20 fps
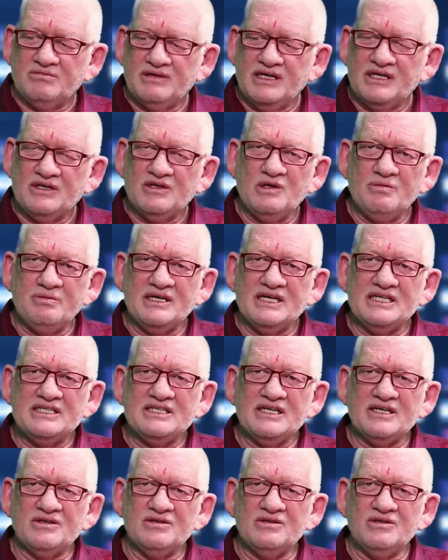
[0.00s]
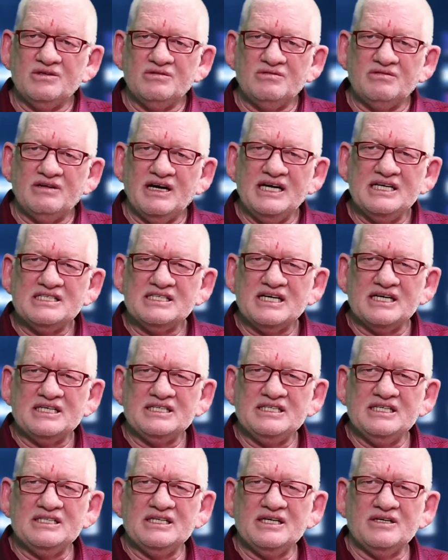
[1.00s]
మైకులు పీకేశారు వాయిస్
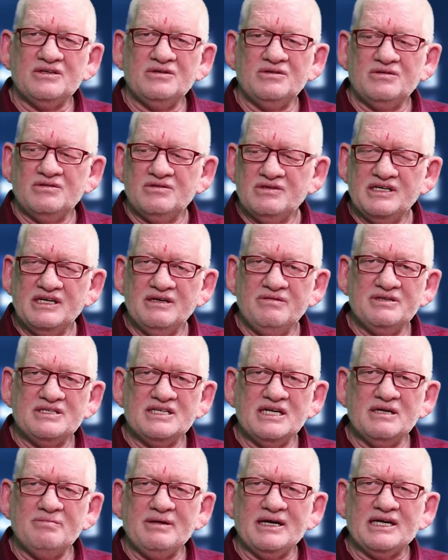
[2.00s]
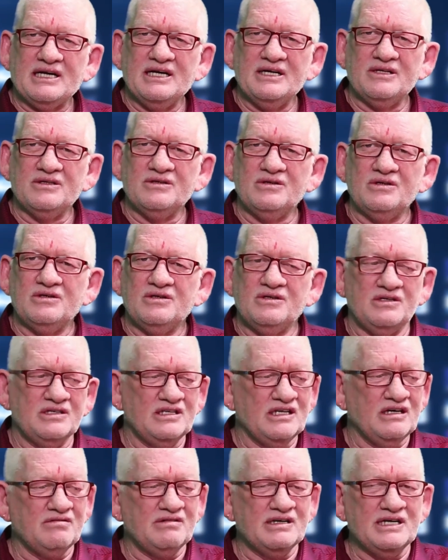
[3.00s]
కట్ చేశారు డివిజన్ పెట్టలేదు
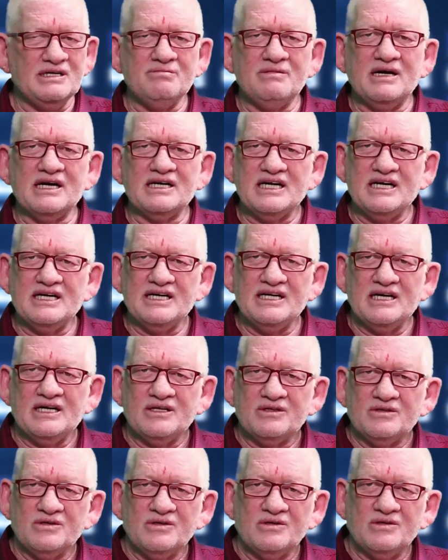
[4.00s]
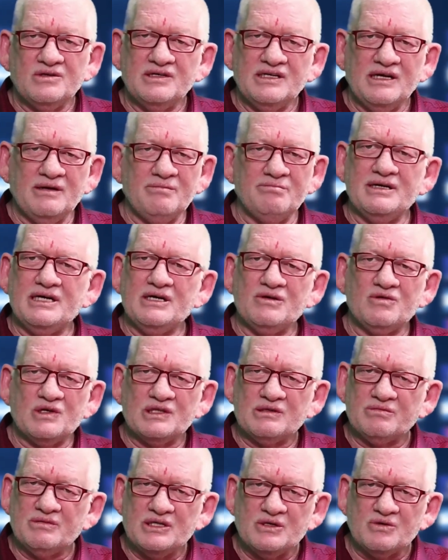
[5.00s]
ఎవరిని మాట్లాడలేదు ఎంపీలను
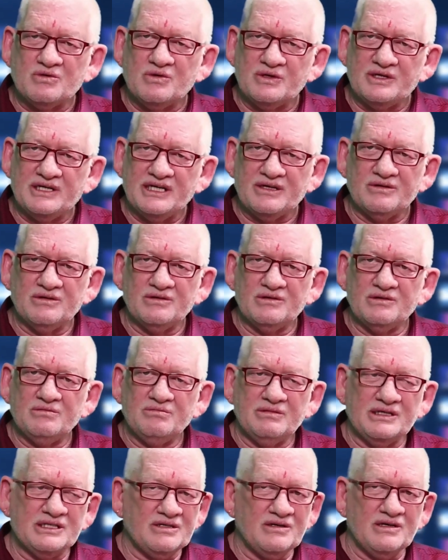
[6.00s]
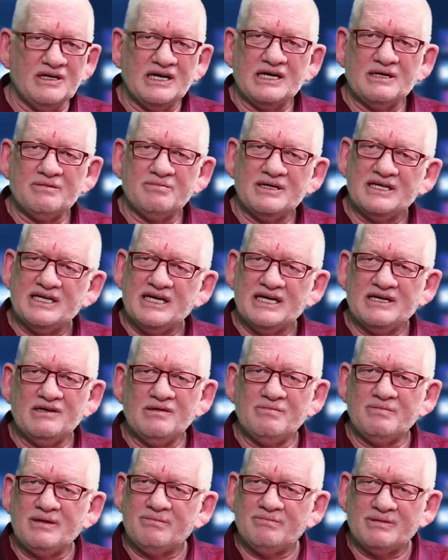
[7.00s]
కొంతమందిని కొట్టారు మధ్యలో రగడపాటి
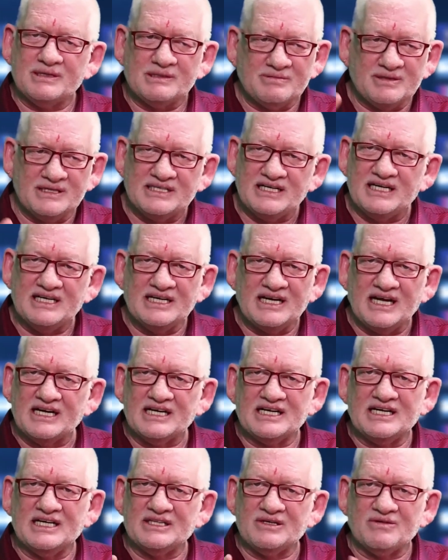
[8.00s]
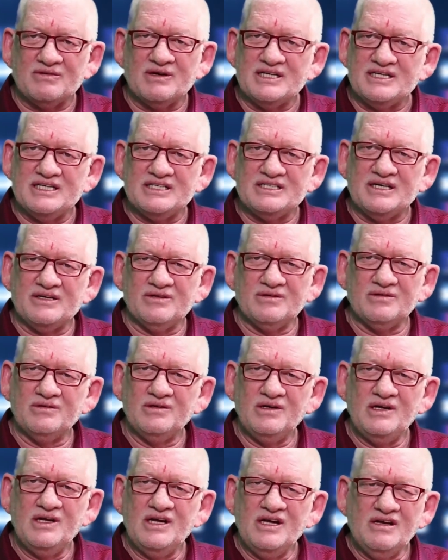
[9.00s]
గారేమో పెప్పర్ స్ప్రే చల్లి నాన్న గందరగోళం చేశాడు
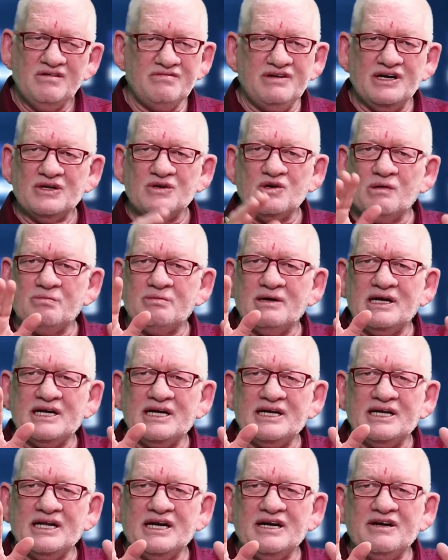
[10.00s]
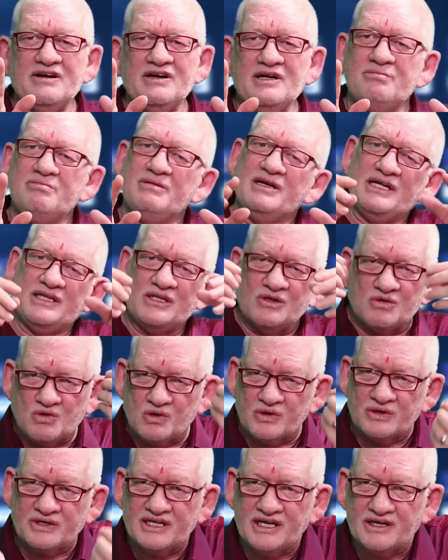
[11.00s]
వేణుగోపాల్ రెడ్డి అనే ఎంపీని అయితే
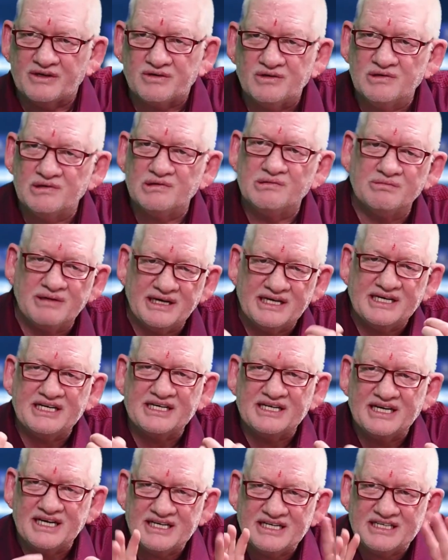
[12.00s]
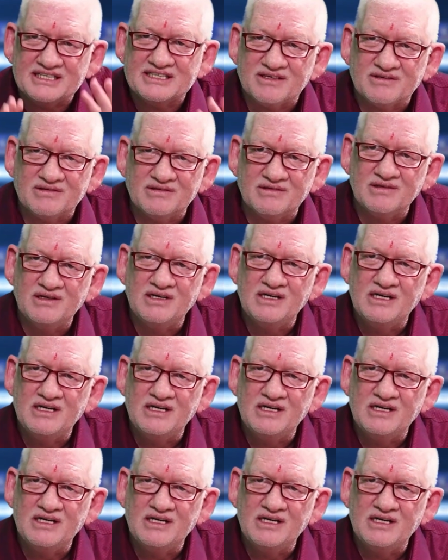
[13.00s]
కొట్టారు బయటికి గెంటేశారు